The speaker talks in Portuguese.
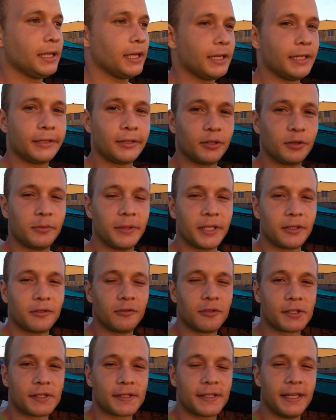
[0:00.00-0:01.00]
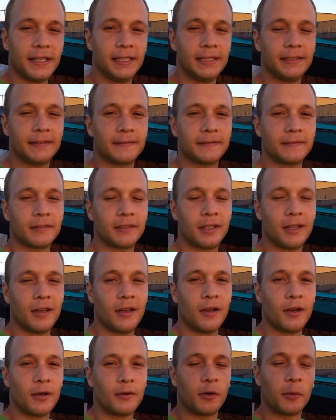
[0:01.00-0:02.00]
E aí, tudo bem com você?
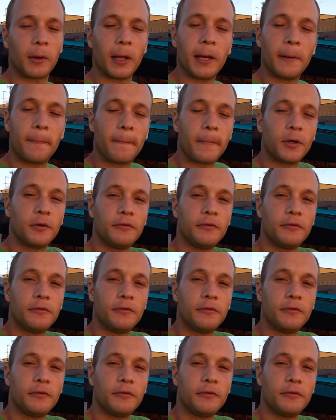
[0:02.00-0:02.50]
Vamos lá?